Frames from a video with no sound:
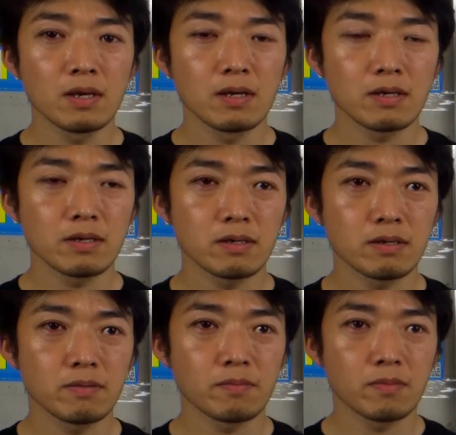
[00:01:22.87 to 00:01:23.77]

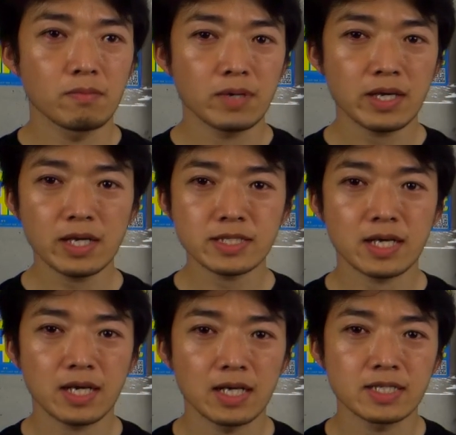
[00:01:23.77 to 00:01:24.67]
えー牧原さ
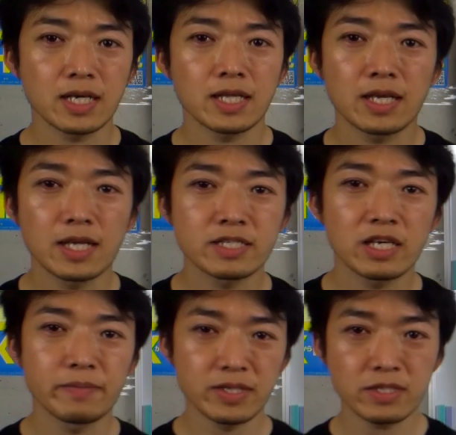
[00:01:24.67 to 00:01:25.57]
んがされていらっしゃ
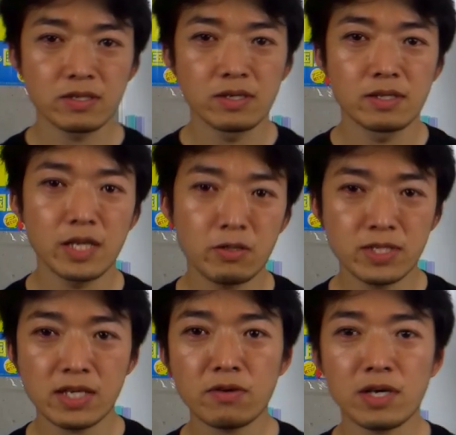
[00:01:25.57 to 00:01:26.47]
いますネット
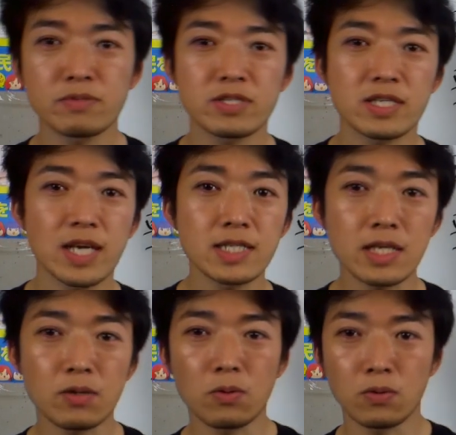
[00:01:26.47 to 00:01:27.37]
選挙株式会社
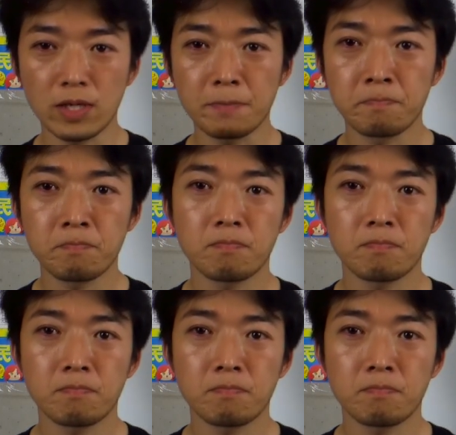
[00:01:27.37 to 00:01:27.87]
の方に、